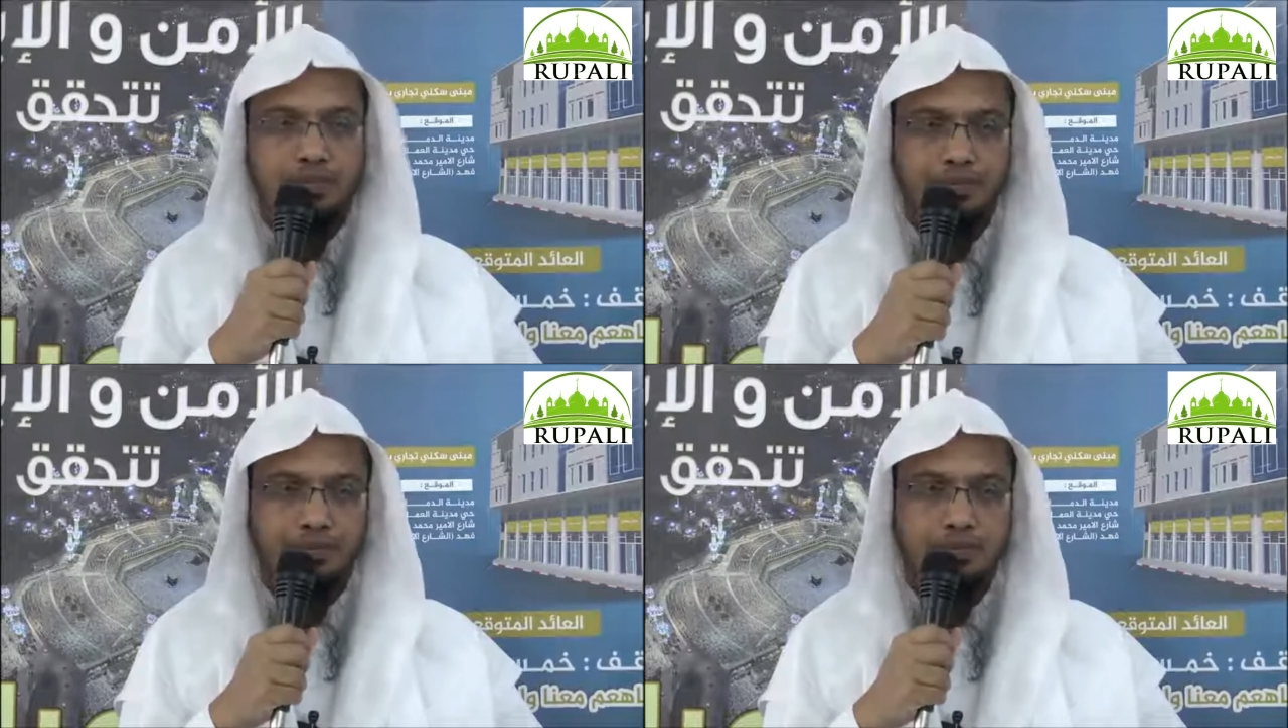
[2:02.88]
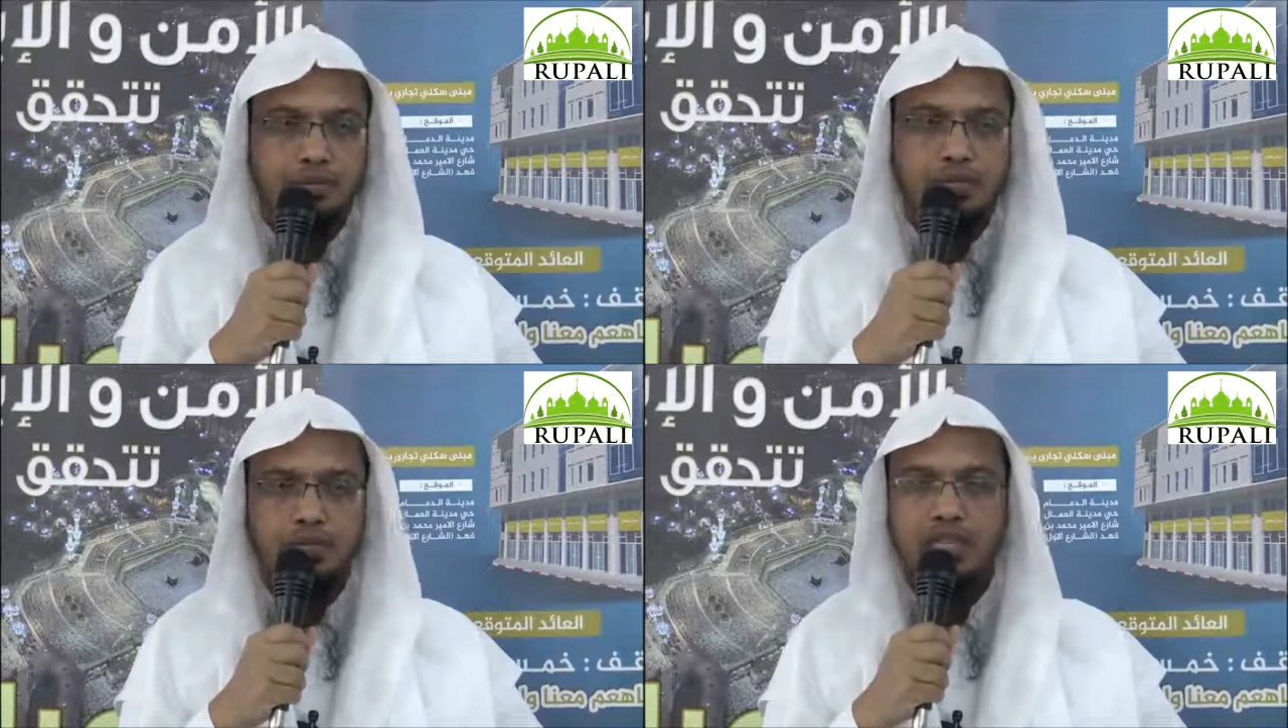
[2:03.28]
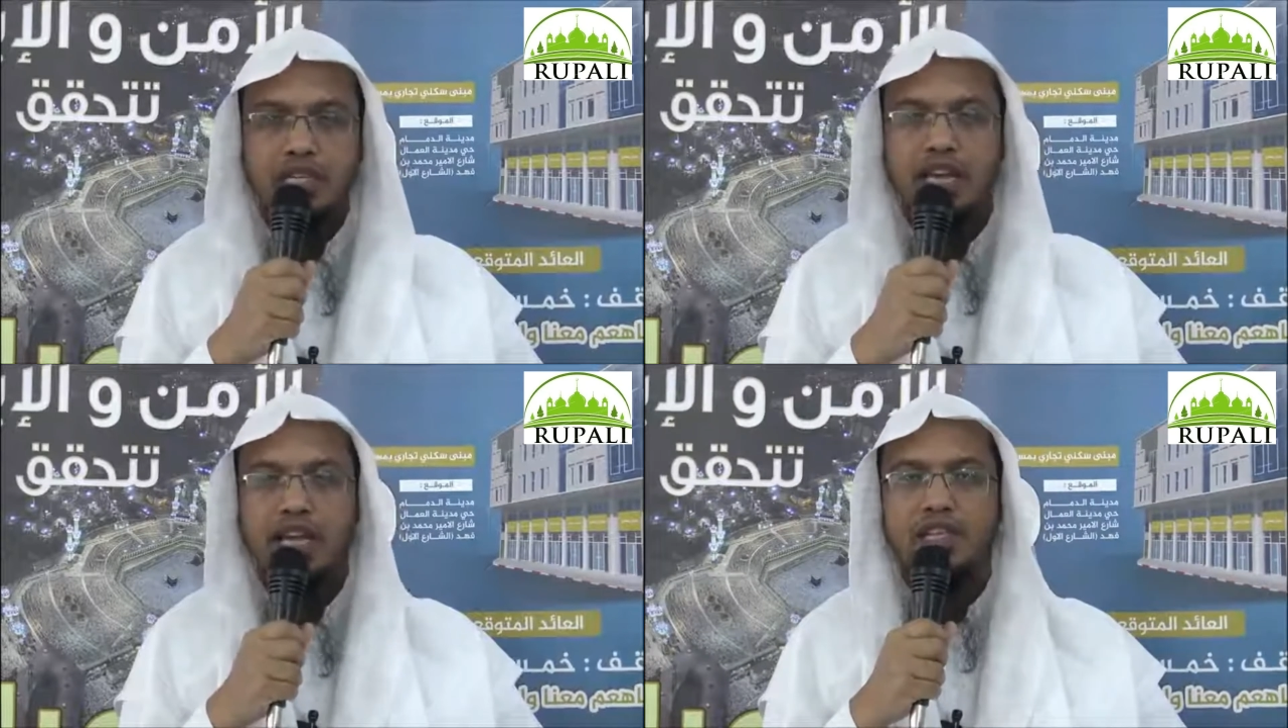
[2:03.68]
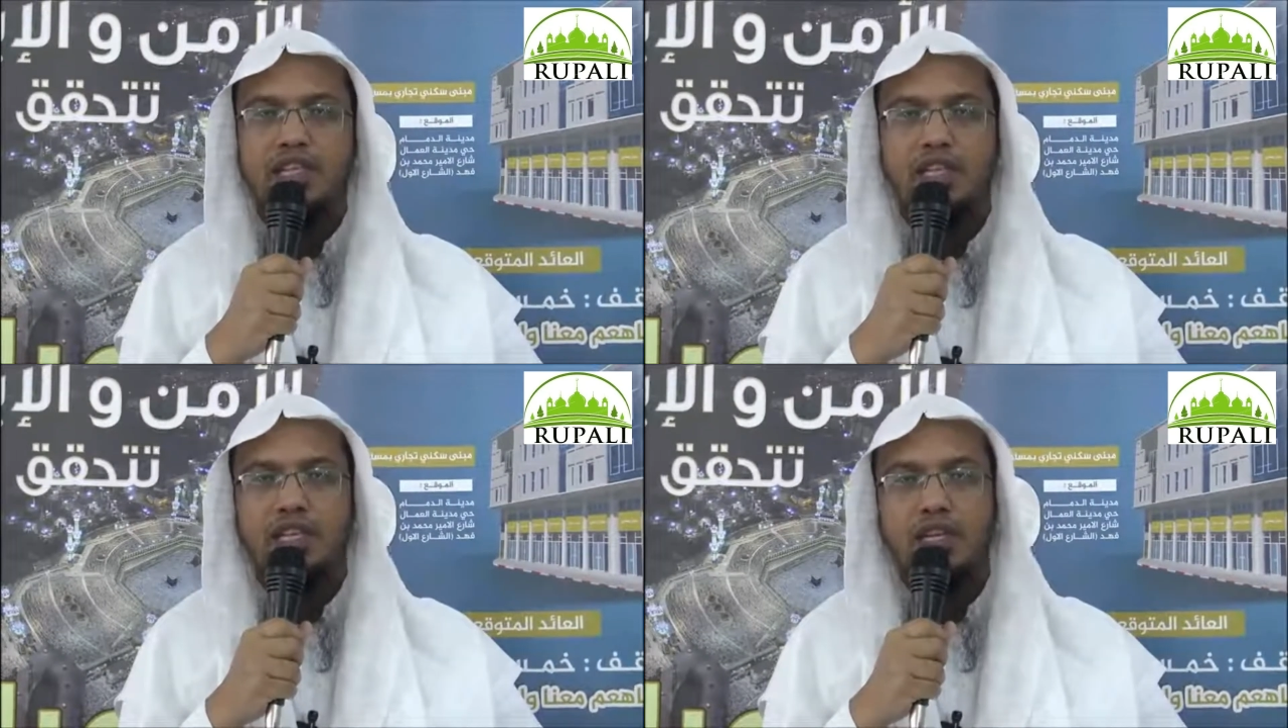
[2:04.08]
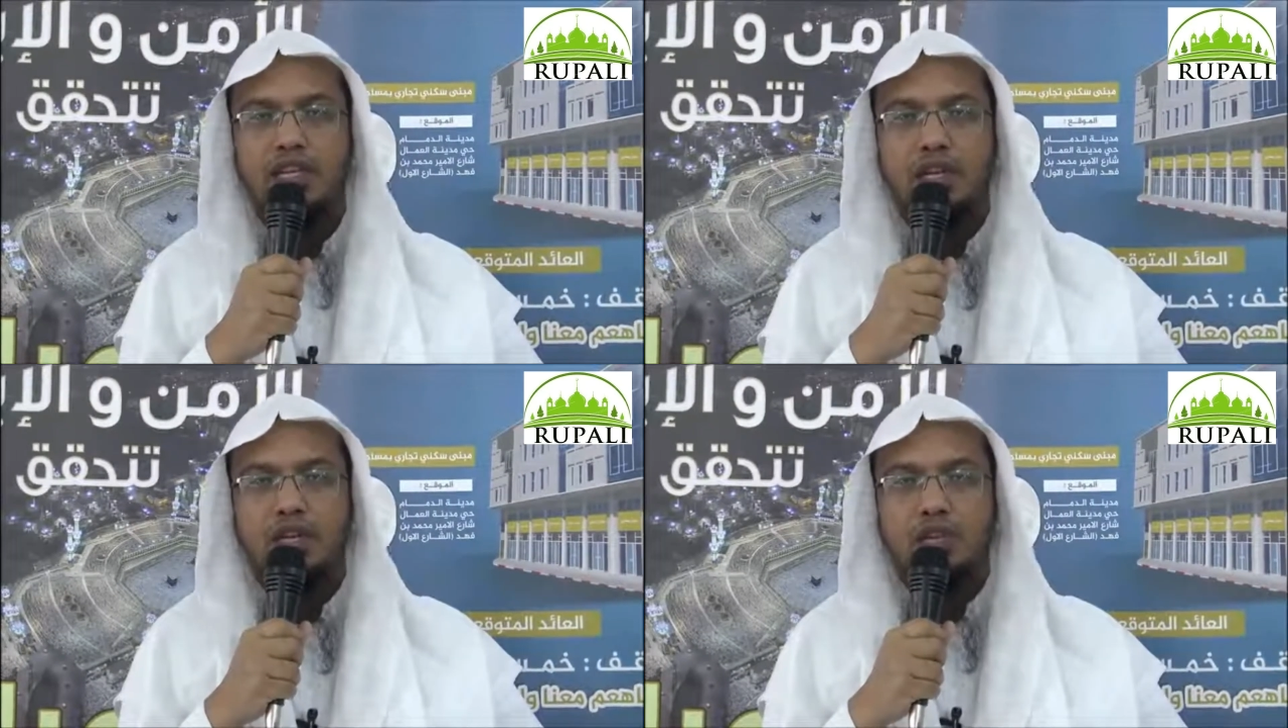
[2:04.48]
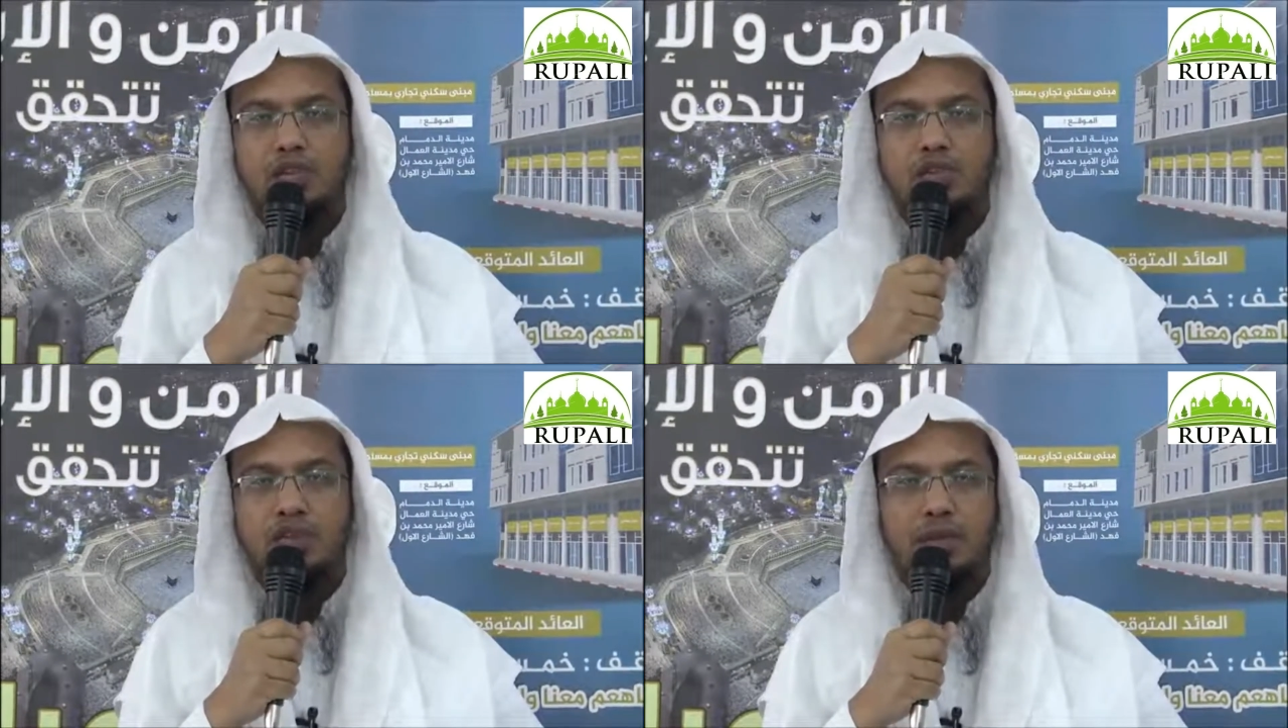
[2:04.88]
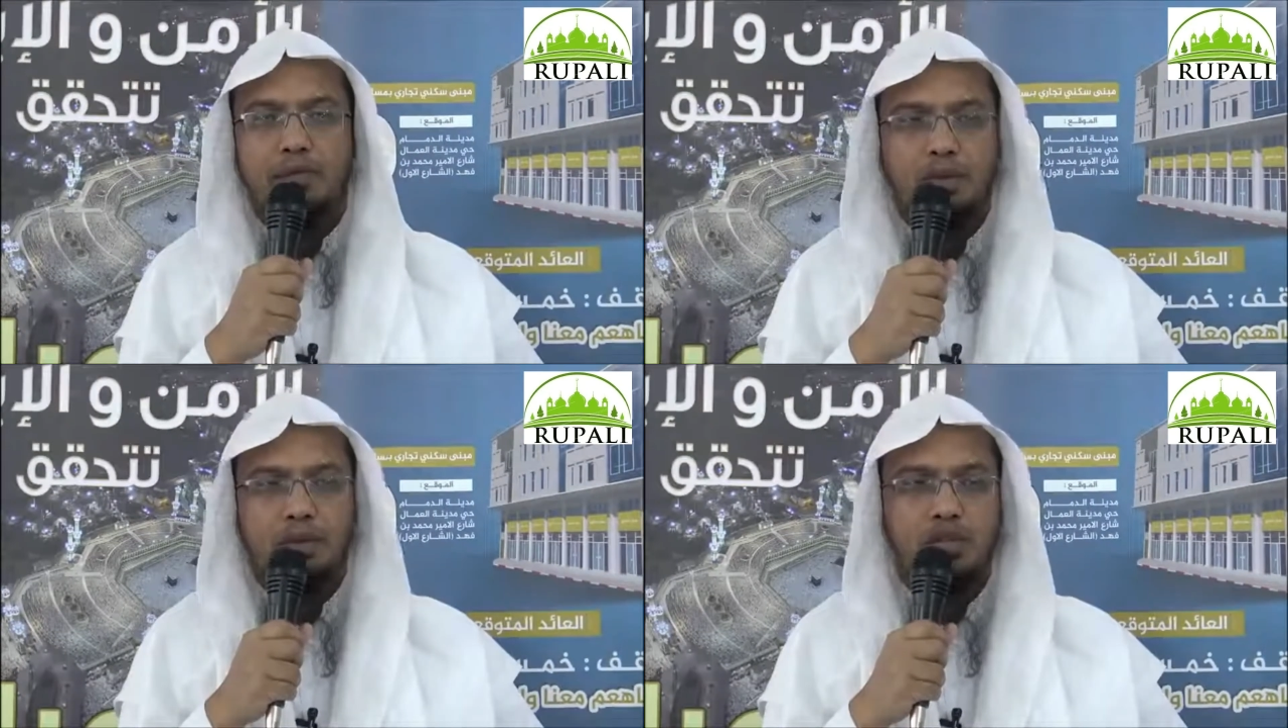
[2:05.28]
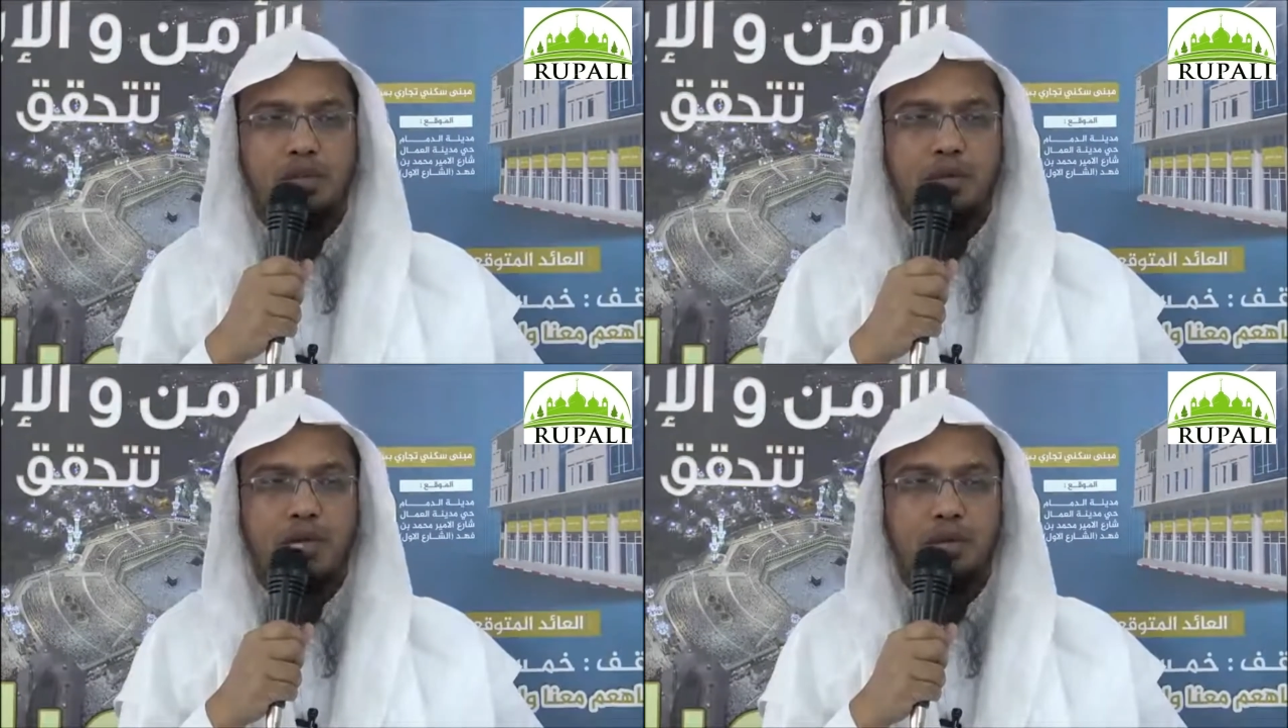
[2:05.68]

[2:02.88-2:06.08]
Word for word: রোজা রেখে রোজা ভেঙে ফেলেছে